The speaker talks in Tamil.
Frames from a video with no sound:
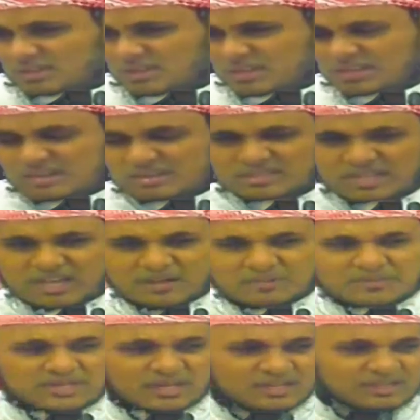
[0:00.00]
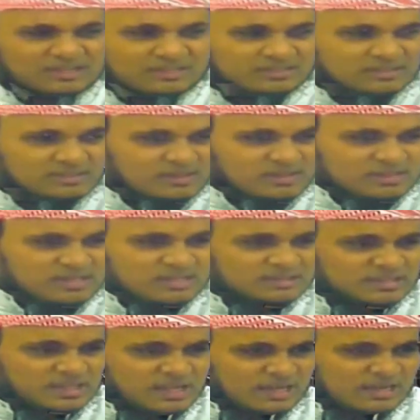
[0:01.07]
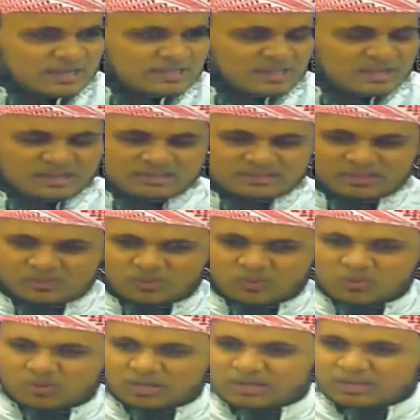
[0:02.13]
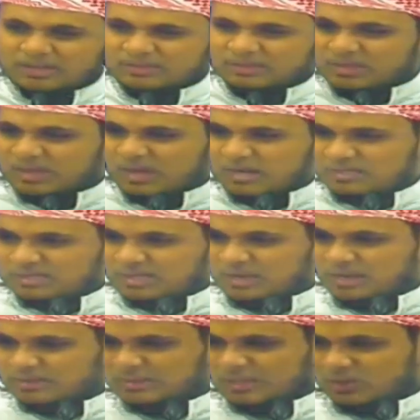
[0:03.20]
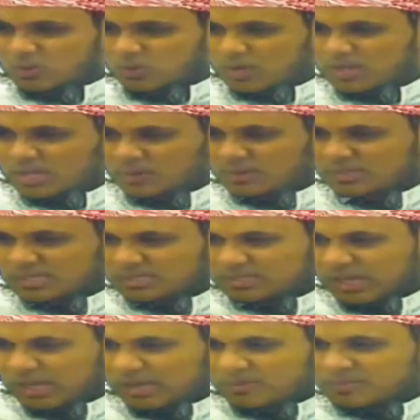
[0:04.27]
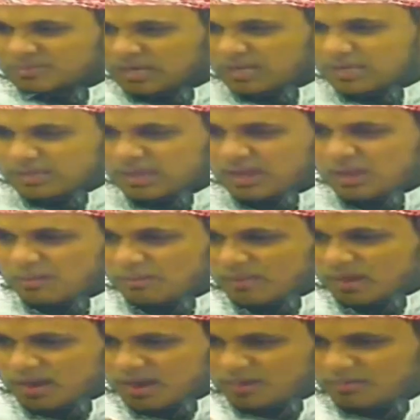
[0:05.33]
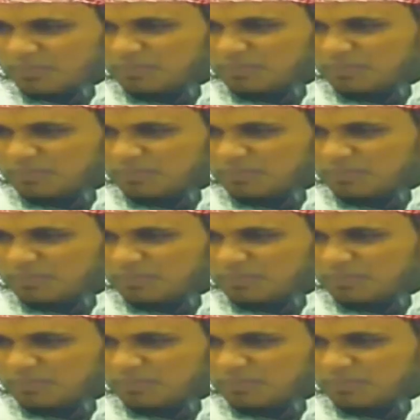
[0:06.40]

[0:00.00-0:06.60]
எங்கிருந்தாலும் சரி எந்த அறையில் எந்த ஊரில் எந்த காட்டில் எந்த குகையில் வசித்தாலும் சரி மரணம்